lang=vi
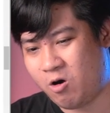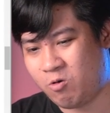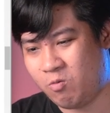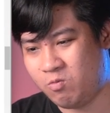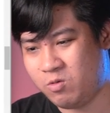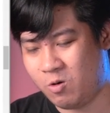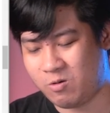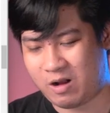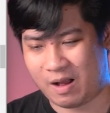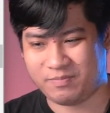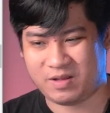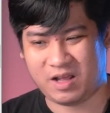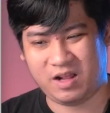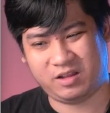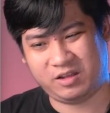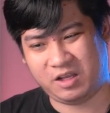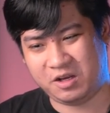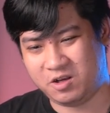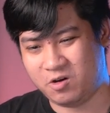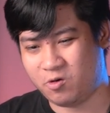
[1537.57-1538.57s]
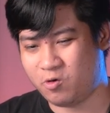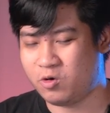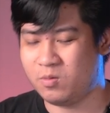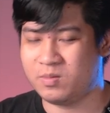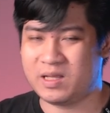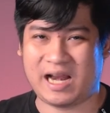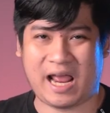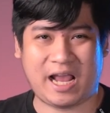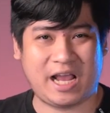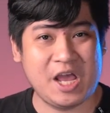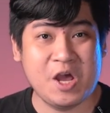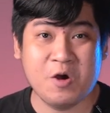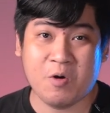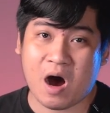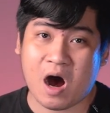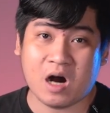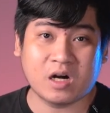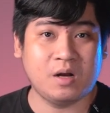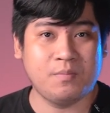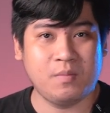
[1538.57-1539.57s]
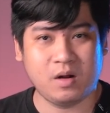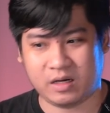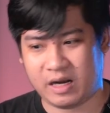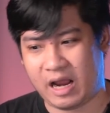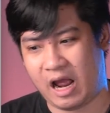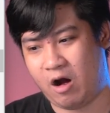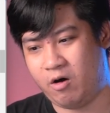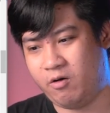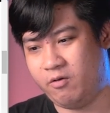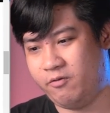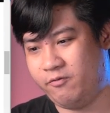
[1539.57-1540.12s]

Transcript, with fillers: cũng đủ cảm thấy là thị trường của chúng ta đang yếu ớt đến mức nào